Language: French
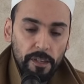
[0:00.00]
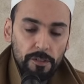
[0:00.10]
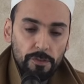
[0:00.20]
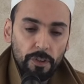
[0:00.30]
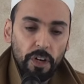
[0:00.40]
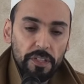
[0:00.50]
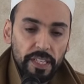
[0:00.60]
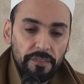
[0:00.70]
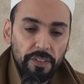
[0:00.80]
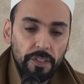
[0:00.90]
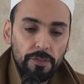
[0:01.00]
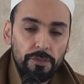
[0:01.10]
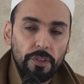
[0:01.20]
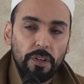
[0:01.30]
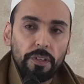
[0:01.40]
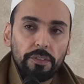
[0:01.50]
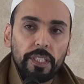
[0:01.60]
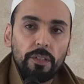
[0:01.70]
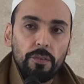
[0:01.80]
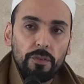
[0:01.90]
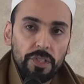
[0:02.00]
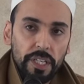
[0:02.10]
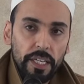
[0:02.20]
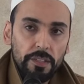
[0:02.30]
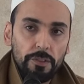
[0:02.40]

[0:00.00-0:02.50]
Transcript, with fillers: ce grand savant, ce grand théologien,